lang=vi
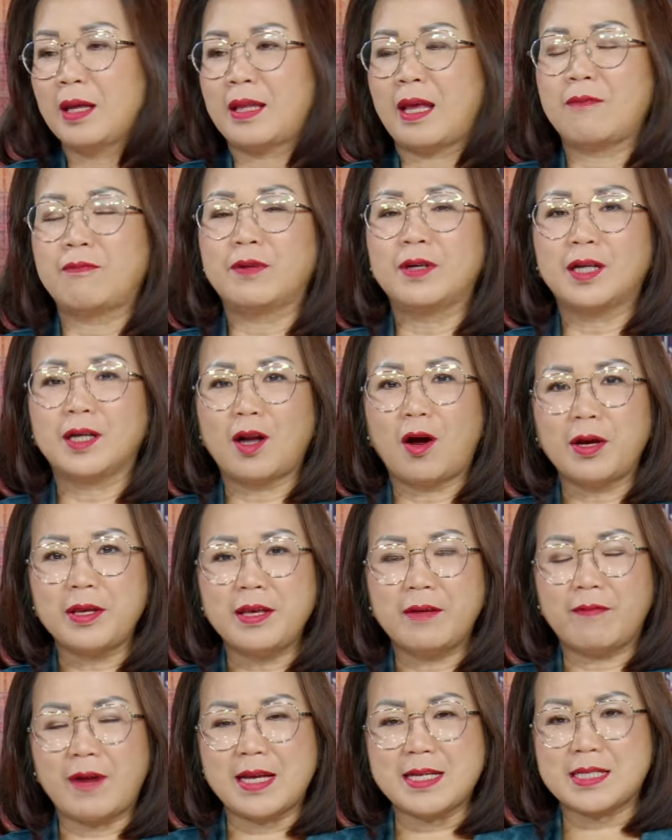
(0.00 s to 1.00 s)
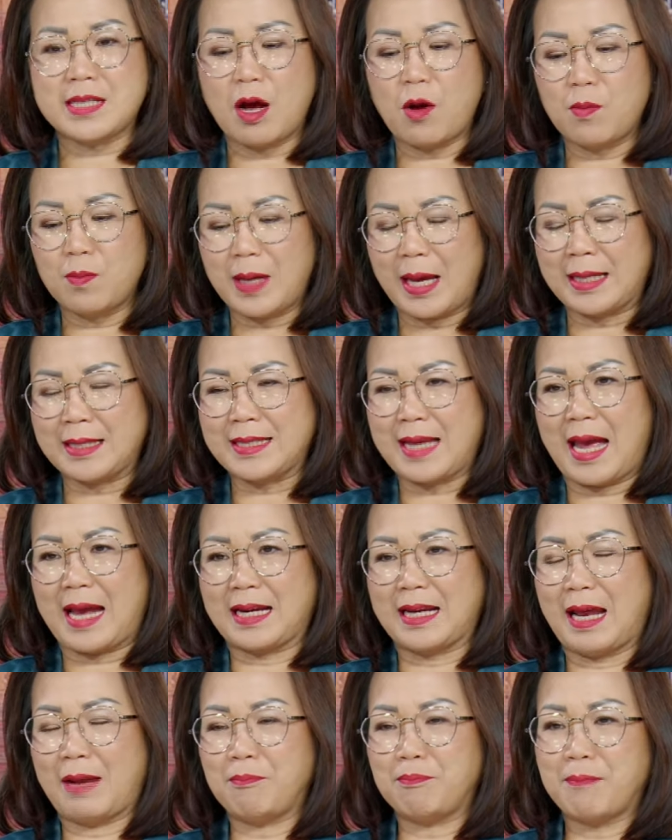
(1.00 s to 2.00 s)
Thì vừa nói như vậy xong, anh chàng
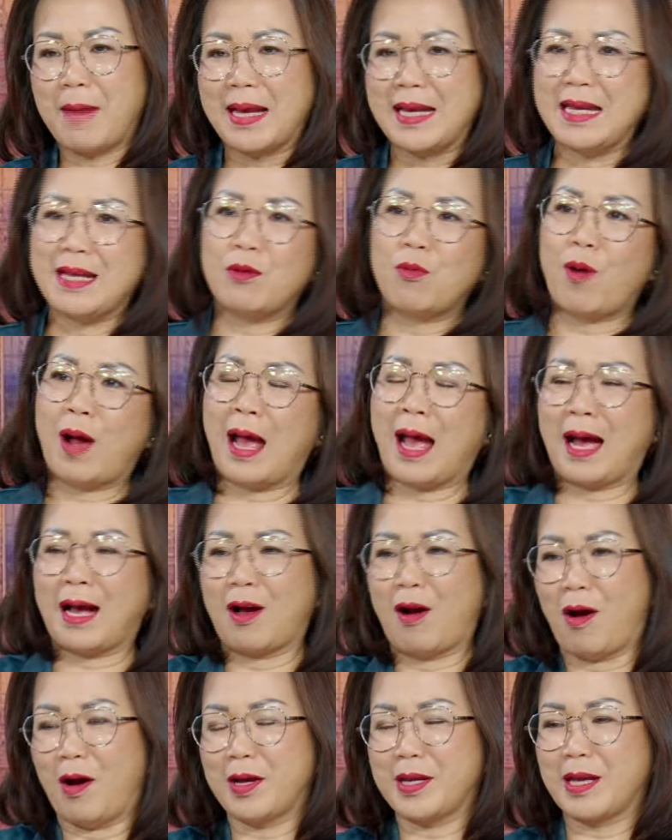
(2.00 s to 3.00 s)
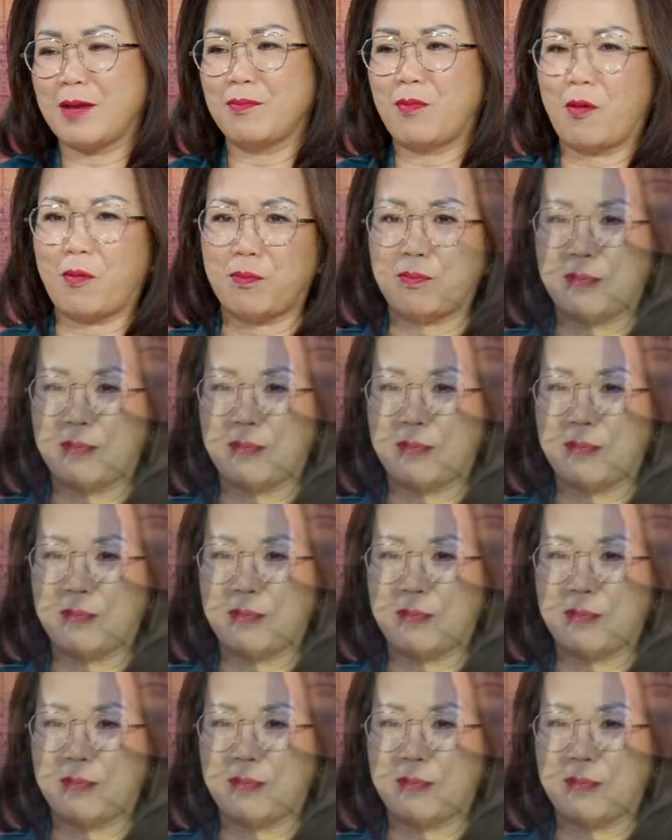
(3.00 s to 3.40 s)
là anh bay qua khỏi cái bục